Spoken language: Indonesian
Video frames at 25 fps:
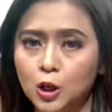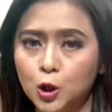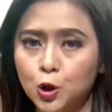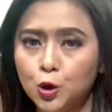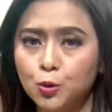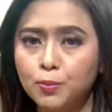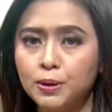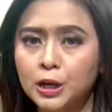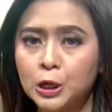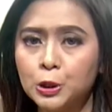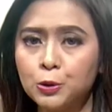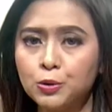
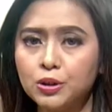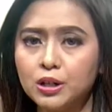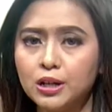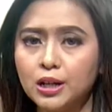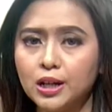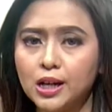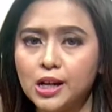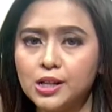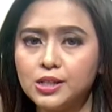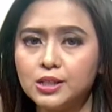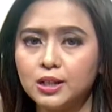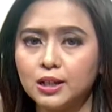Gubernur
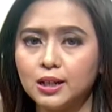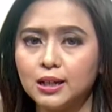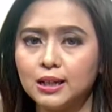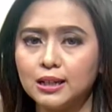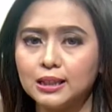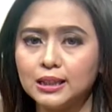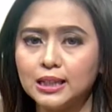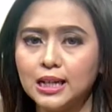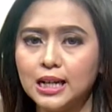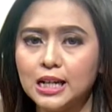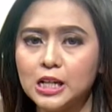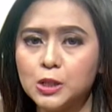DKI
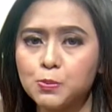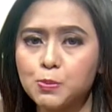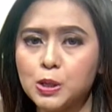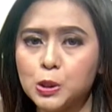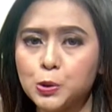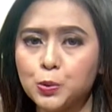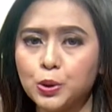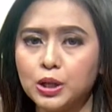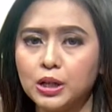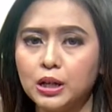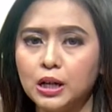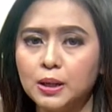Jakarta Anies
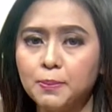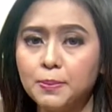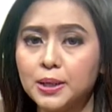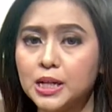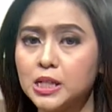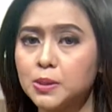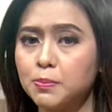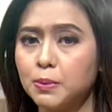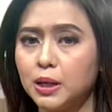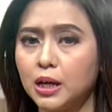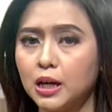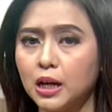Baswedan
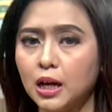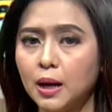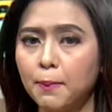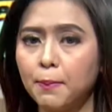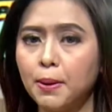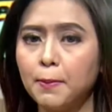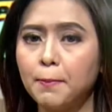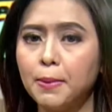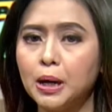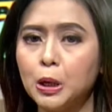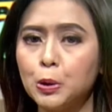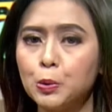meresmikan
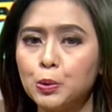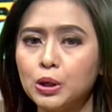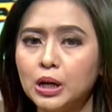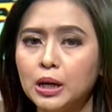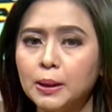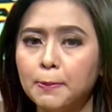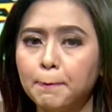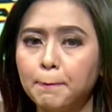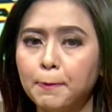pembangunan